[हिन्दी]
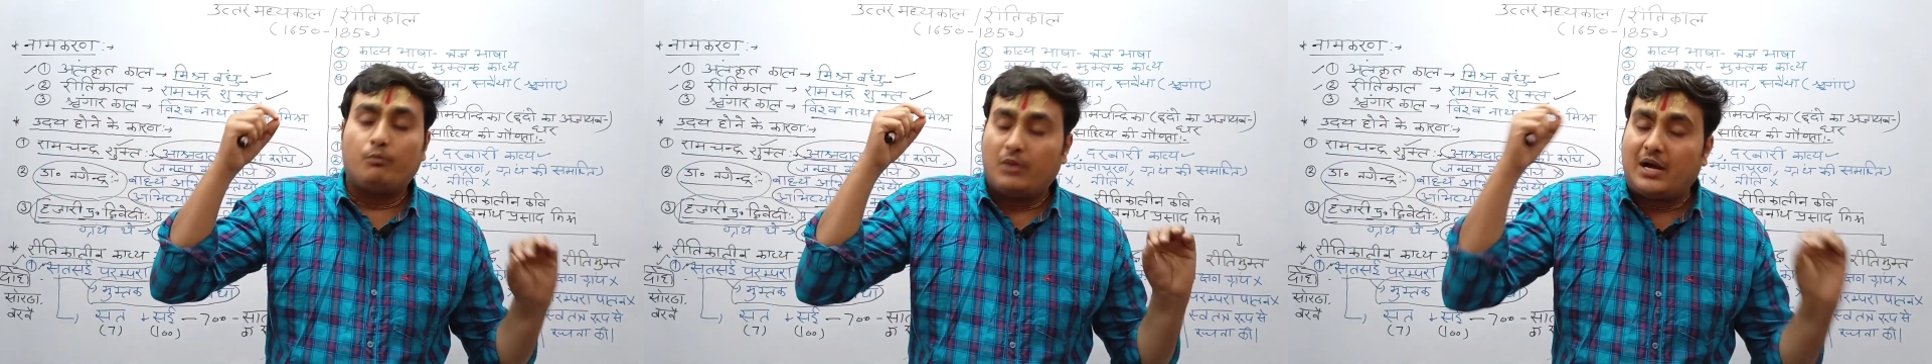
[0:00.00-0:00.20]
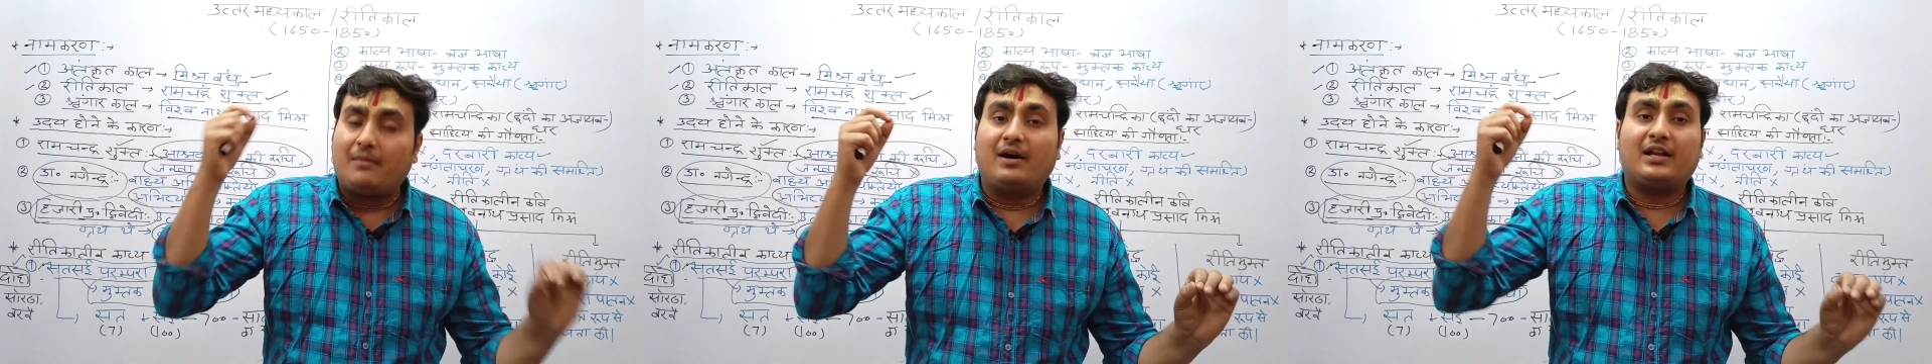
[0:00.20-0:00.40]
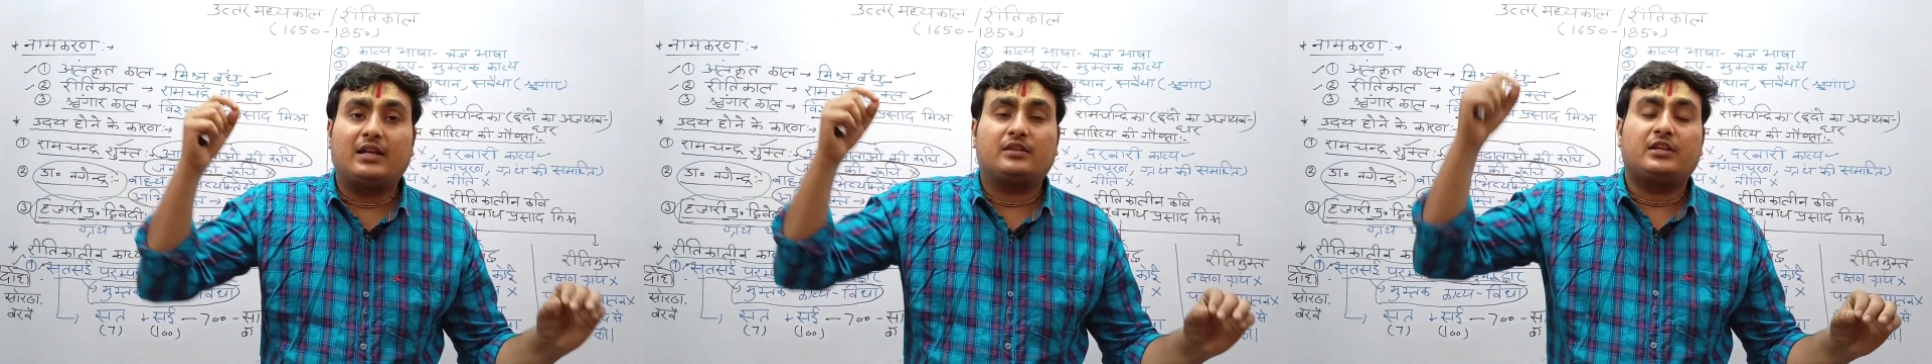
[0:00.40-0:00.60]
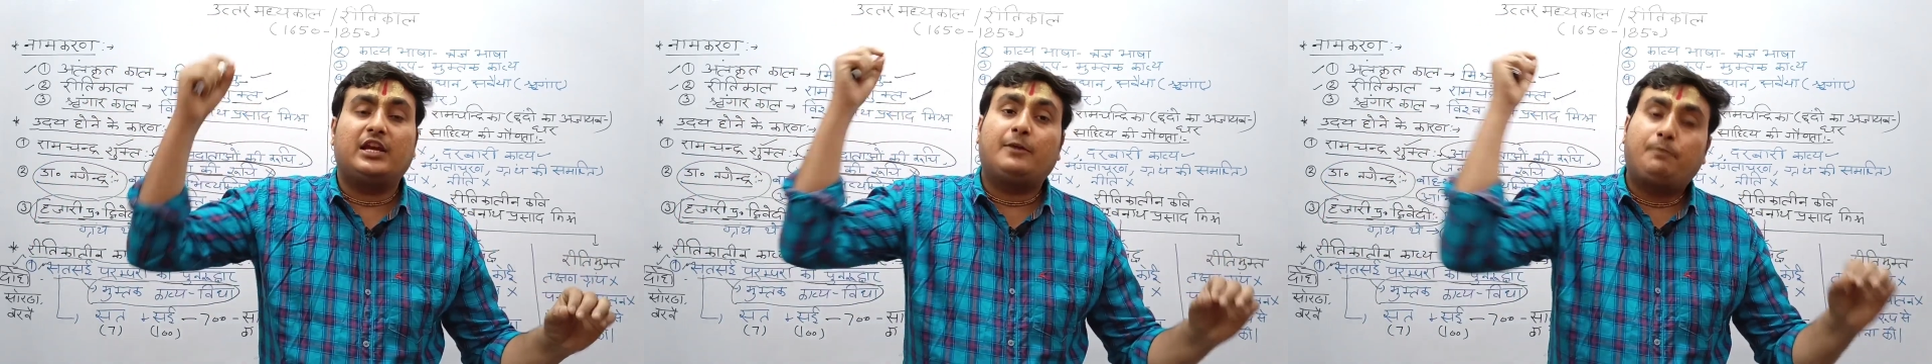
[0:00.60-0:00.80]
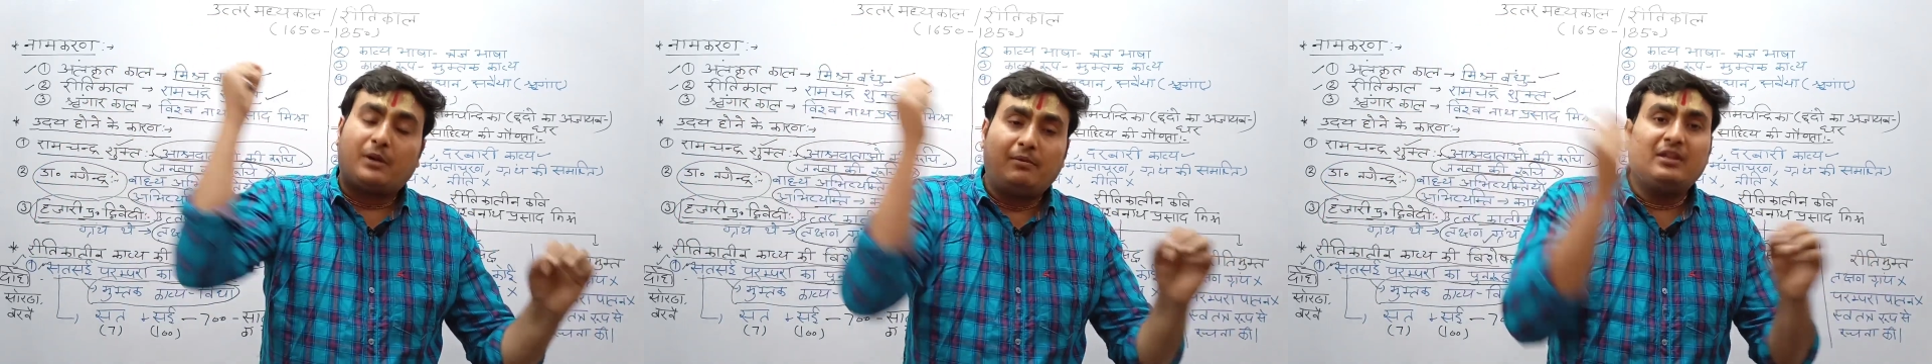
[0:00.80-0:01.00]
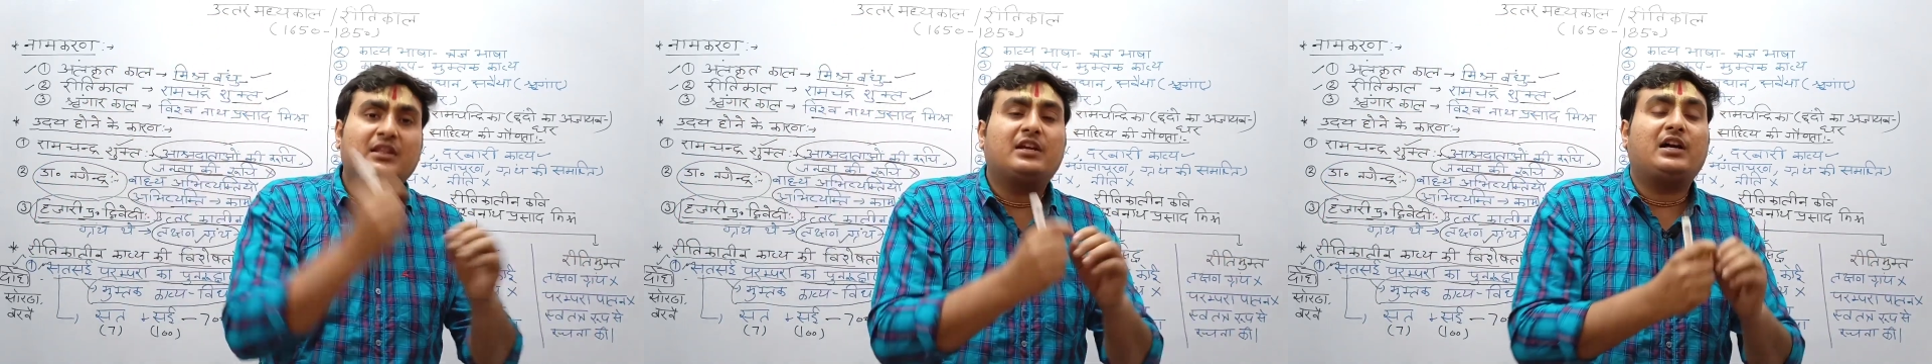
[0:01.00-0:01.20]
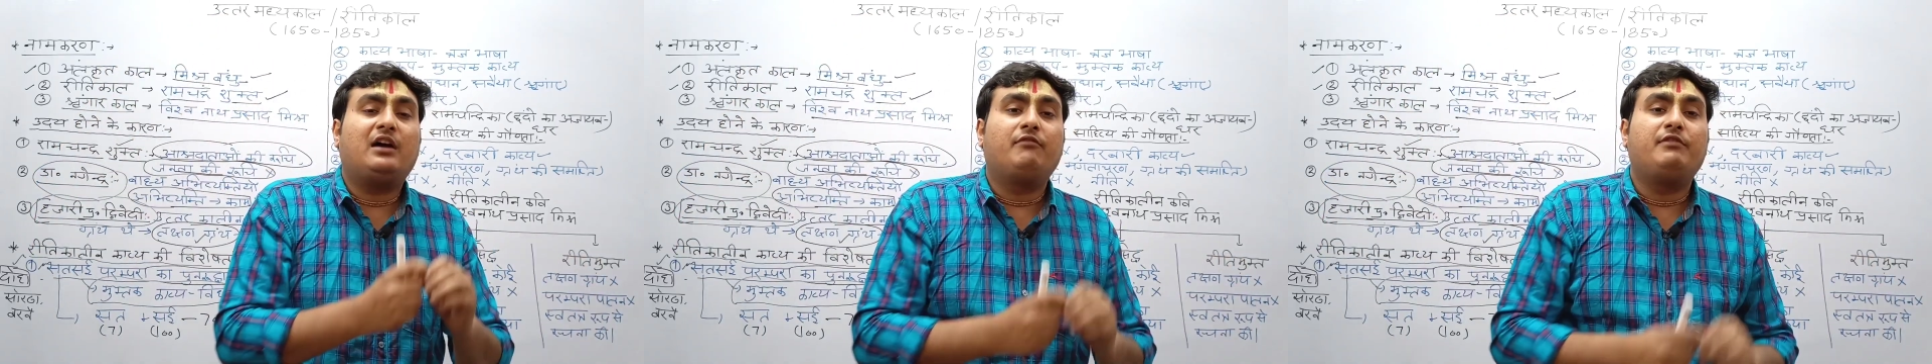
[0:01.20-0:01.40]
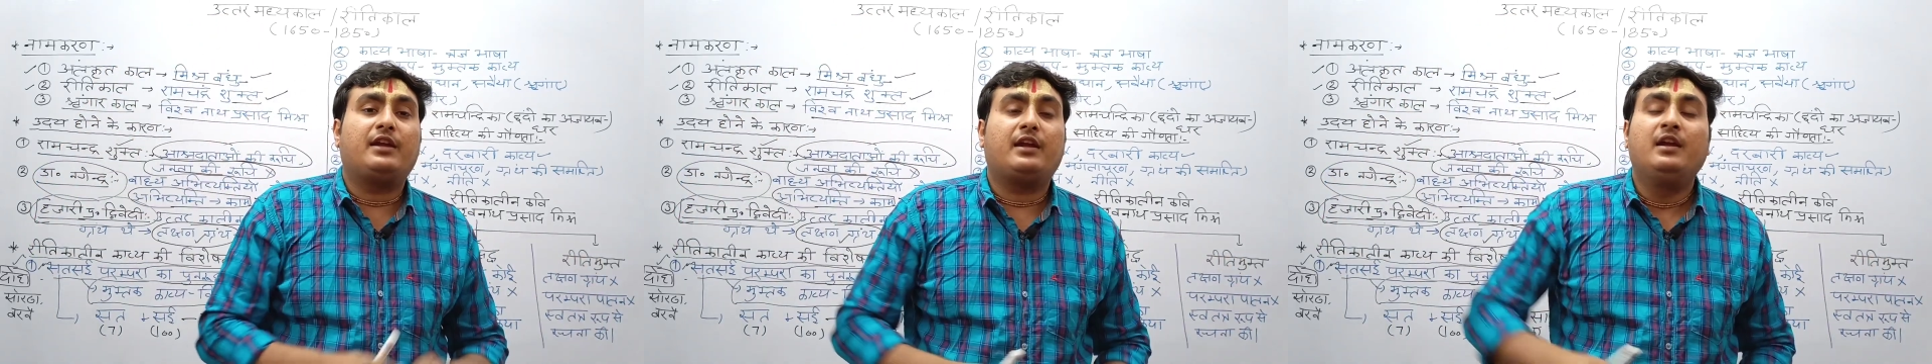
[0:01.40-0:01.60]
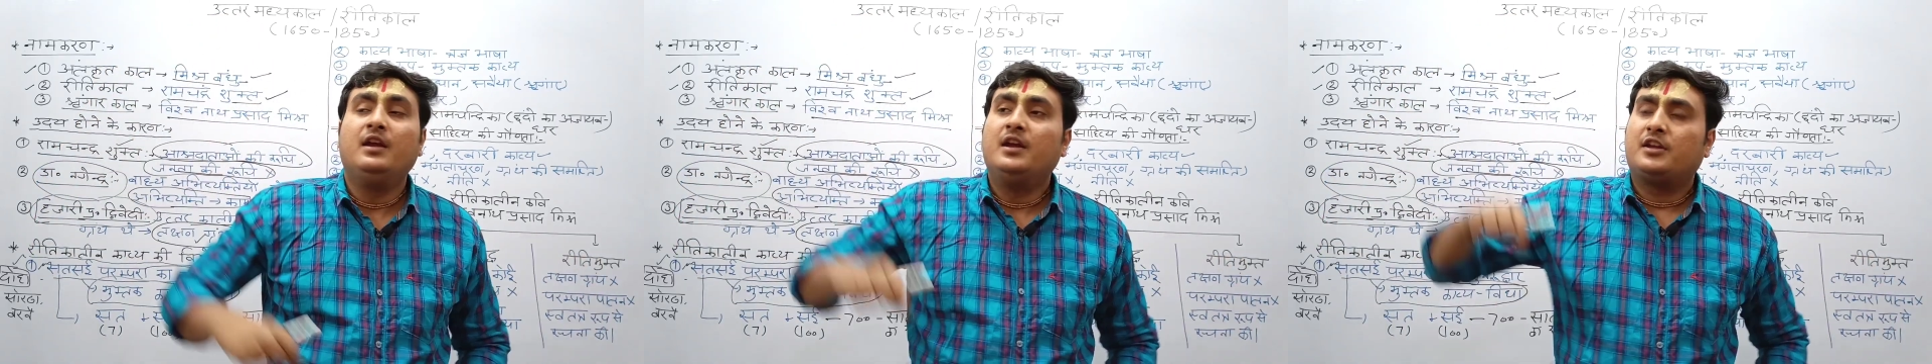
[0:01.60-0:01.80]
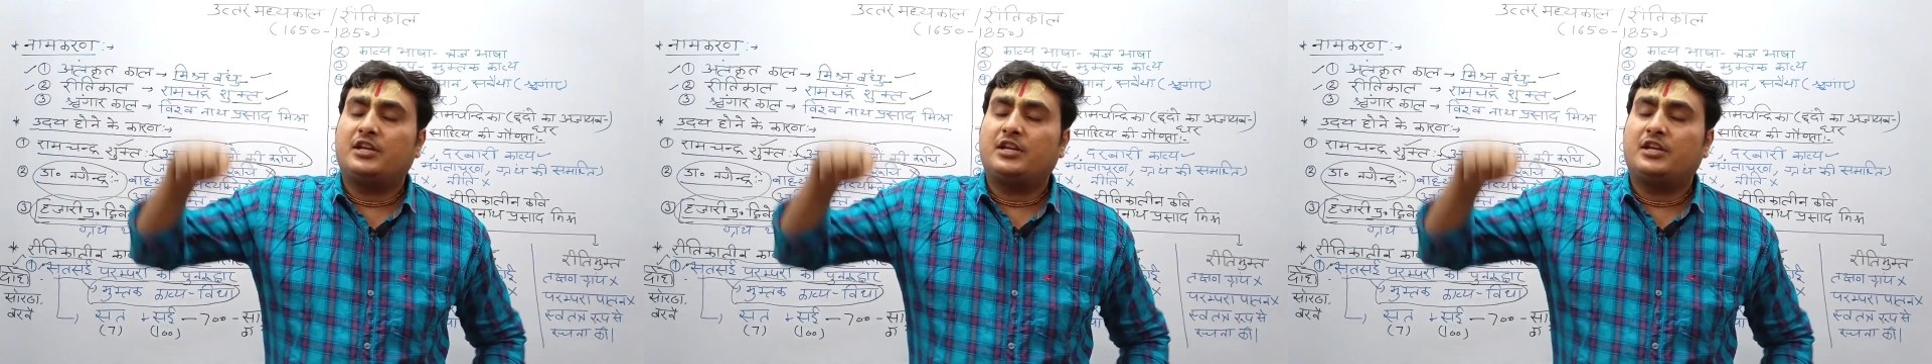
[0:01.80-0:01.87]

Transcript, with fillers: महाभारत एक प्रबंध काव्य है